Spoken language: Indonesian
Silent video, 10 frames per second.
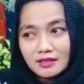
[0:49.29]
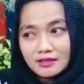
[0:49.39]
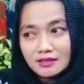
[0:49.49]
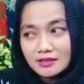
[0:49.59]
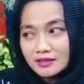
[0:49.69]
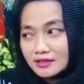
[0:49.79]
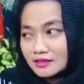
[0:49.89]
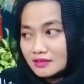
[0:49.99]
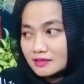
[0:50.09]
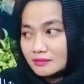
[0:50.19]
uh,
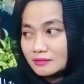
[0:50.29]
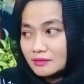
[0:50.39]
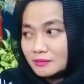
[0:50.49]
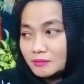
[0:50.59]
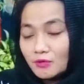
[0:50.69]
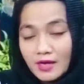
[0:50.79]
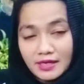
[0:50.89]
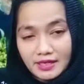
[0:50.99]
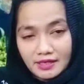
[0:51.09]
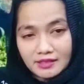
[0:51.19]
uh, buah
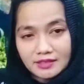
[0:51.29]
ya